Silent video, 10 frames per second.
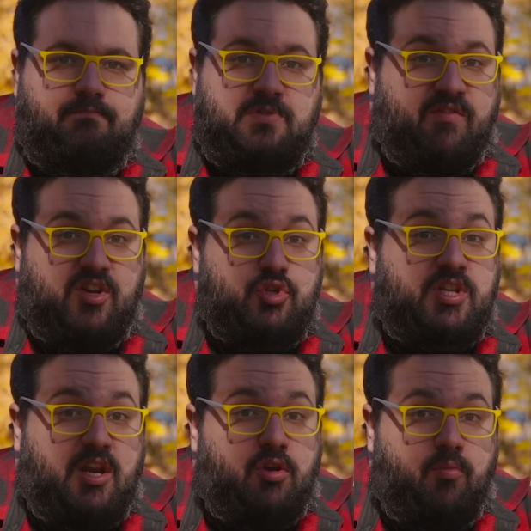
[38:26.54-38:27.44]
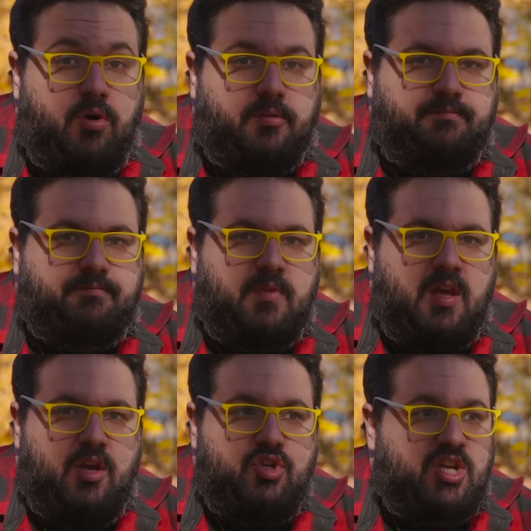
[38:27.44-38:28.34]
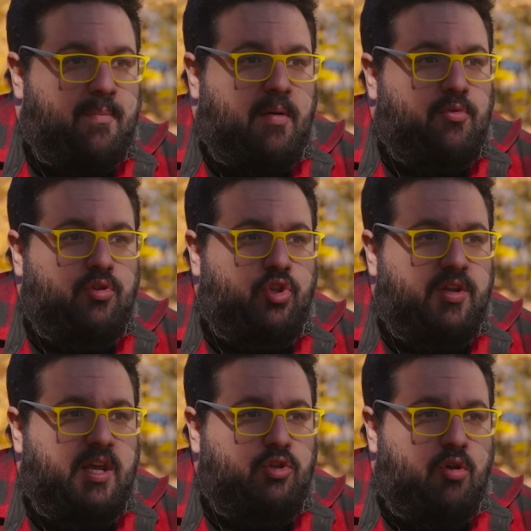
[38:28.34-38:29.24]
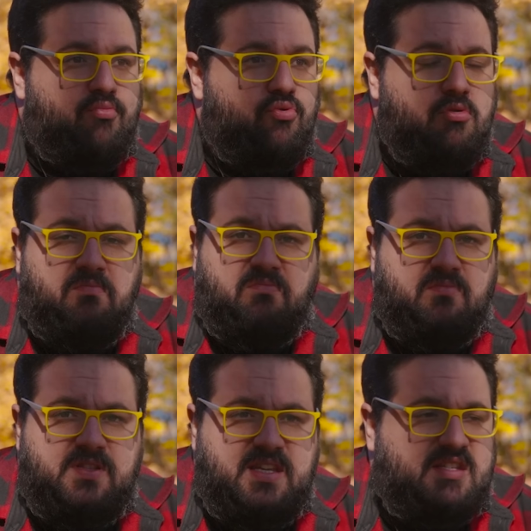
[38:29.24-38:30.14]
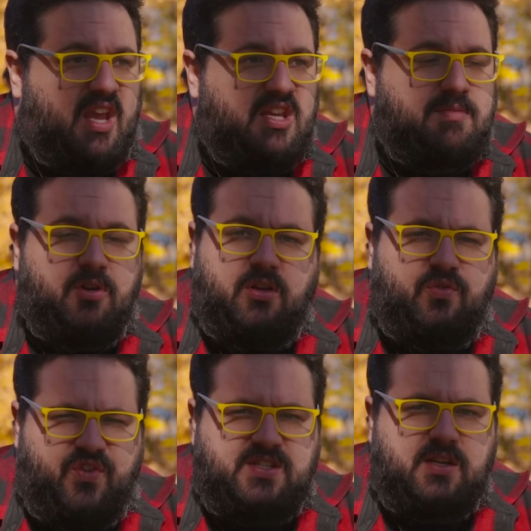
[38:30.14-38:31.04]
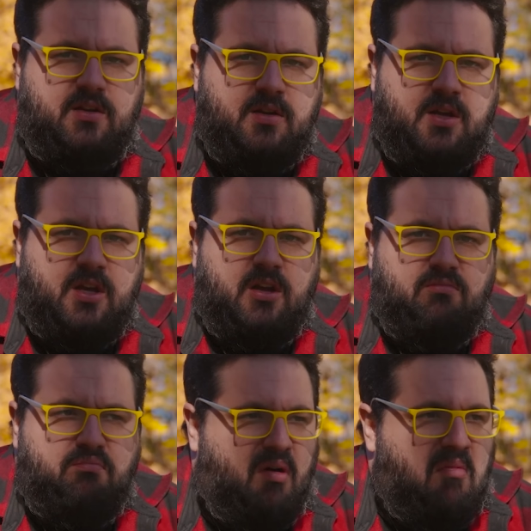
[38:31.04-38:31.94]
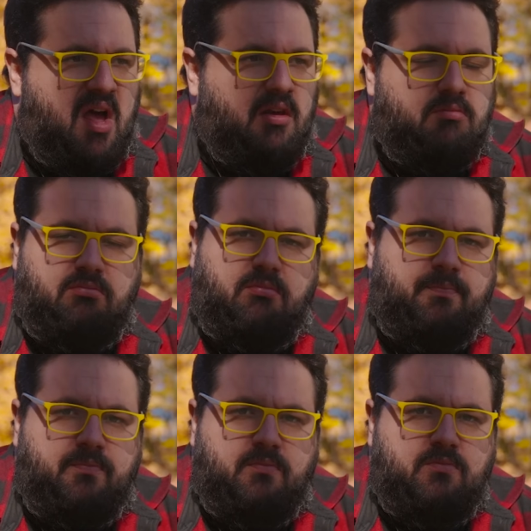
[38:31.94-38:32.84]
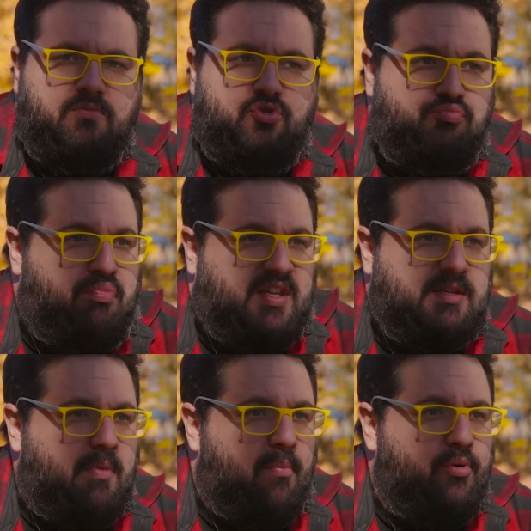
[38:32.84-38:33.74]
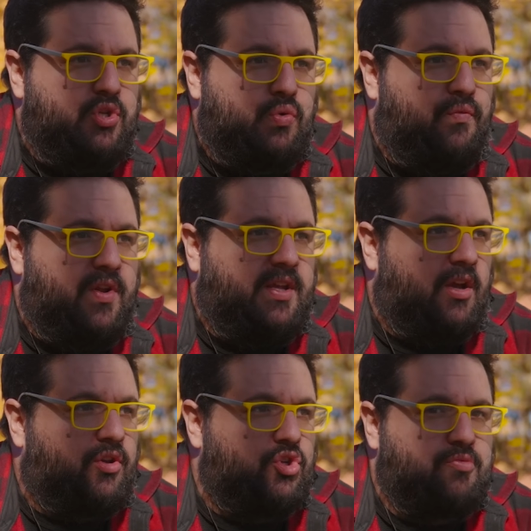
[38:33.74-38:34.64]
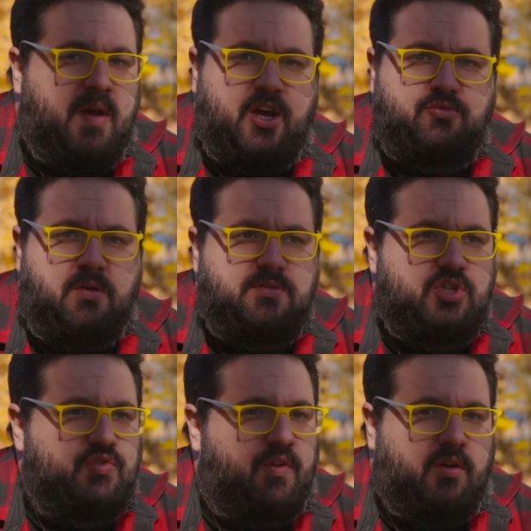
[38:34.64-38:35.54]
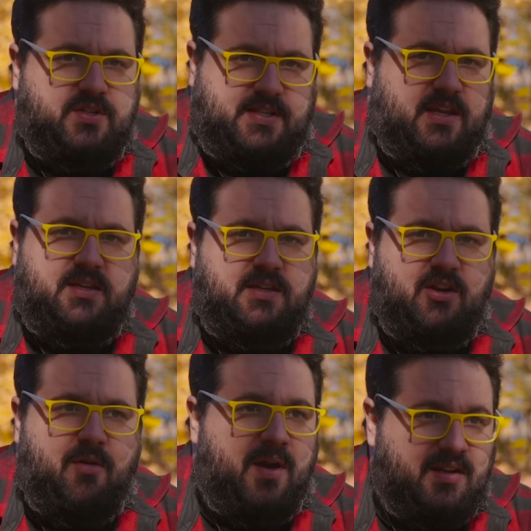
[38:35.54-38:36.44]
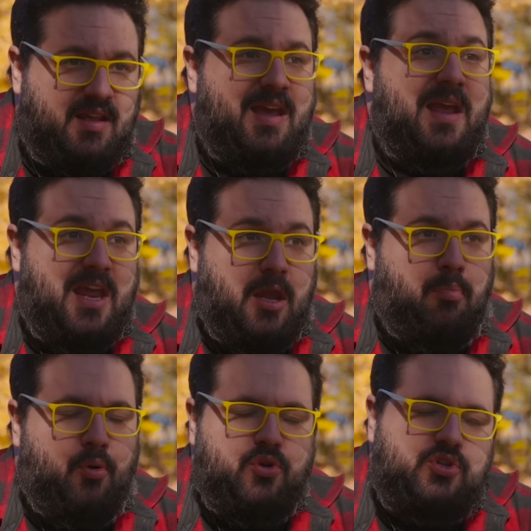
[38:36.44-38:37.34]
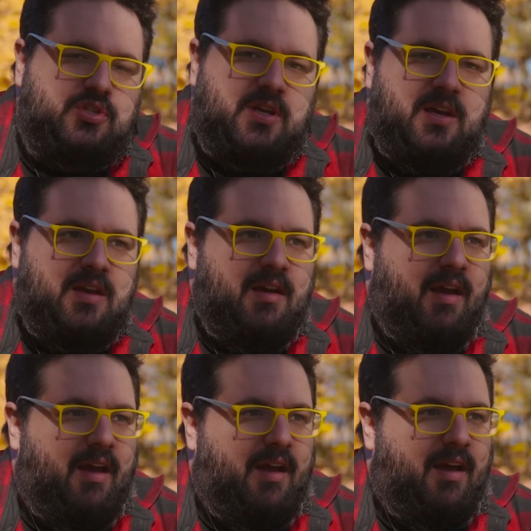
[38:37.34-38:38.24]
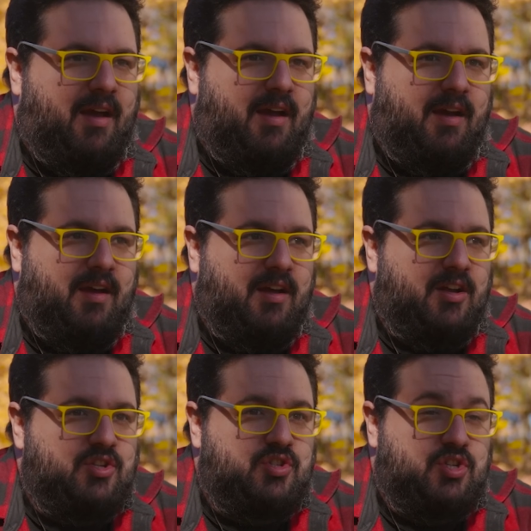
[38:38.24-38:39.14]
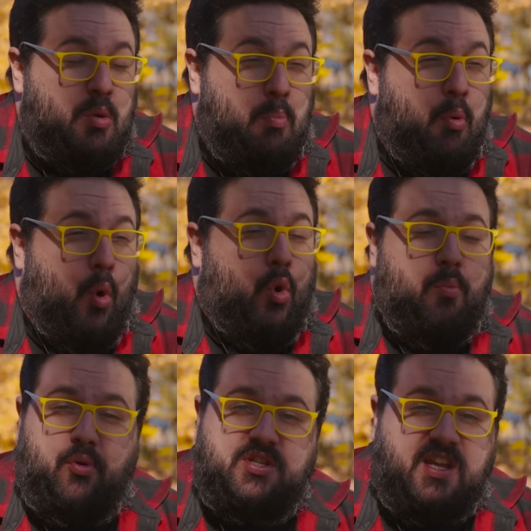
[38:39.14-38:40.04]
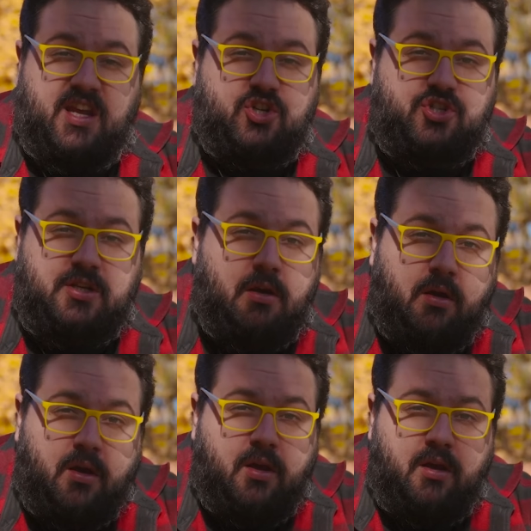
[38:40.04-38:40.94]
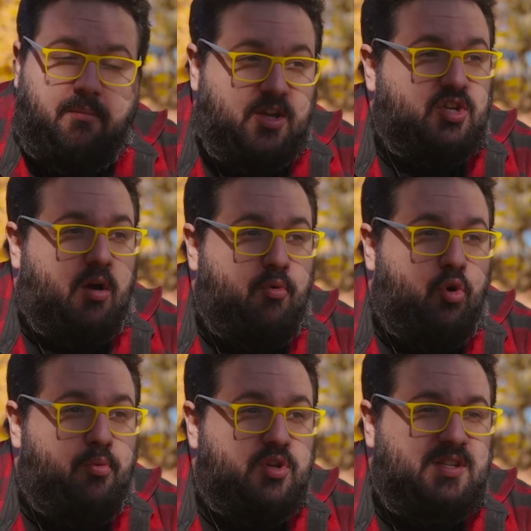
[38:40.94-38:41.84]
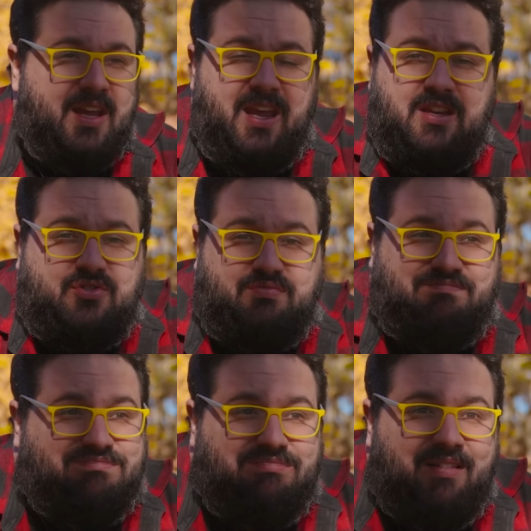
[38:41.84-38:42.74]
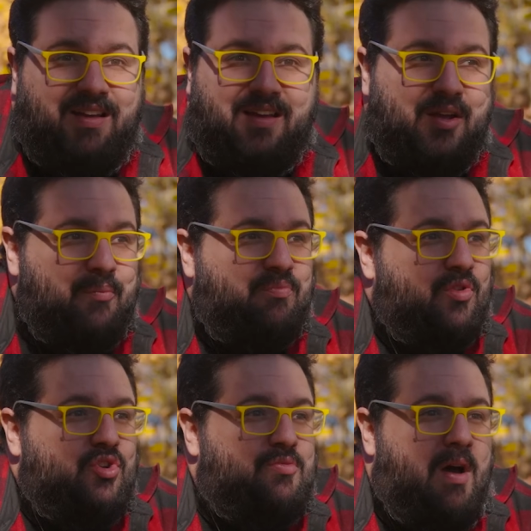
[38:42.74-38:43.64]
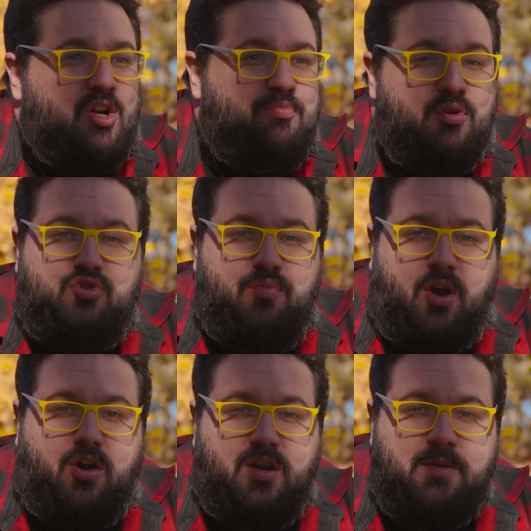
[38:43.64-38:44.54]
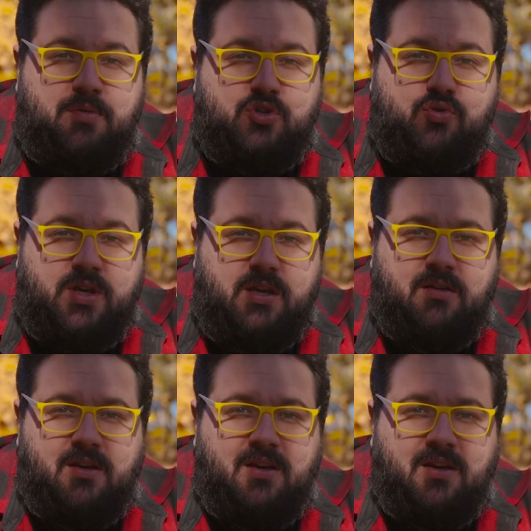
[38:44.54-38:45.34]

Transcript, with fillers: Ça fait juste quelques mois. Je suis capable de me tenir debout 10-15 minutes, facile, pas mal. Je suis pratiquement plus essoufflé quand que je marche, même si je fais un 5 km et plus. Euh, j'ai beaucoup plus d'énergie, mais genre beaucoup plus. Et je, mange pas du brocoli puis du riz.